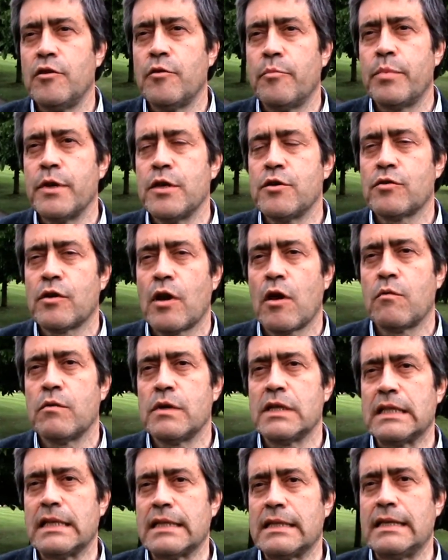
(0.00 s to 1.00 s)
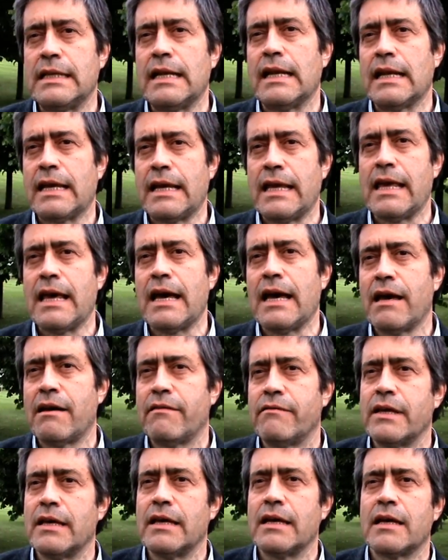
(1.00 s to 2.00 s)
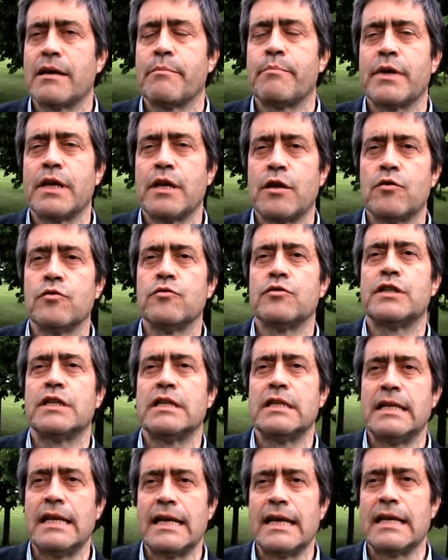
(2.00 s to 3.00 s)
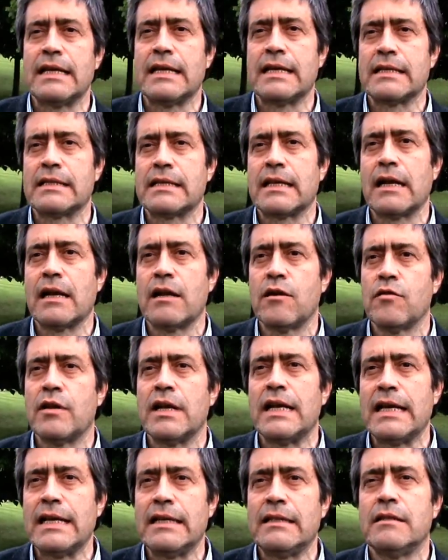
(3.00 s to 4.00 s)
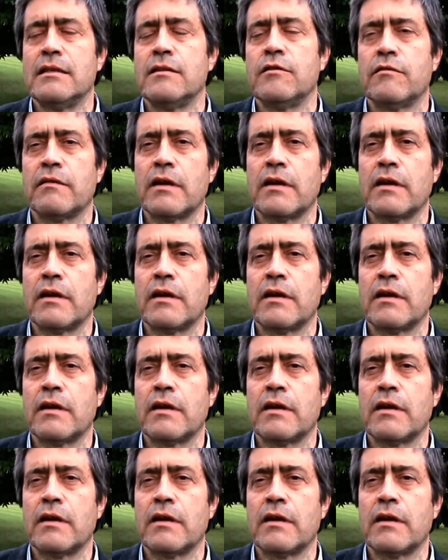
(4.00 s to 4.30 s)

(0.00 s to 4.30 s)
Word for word: Io penso che questa sia la chiave anche per i consiglieri che saranno eletti,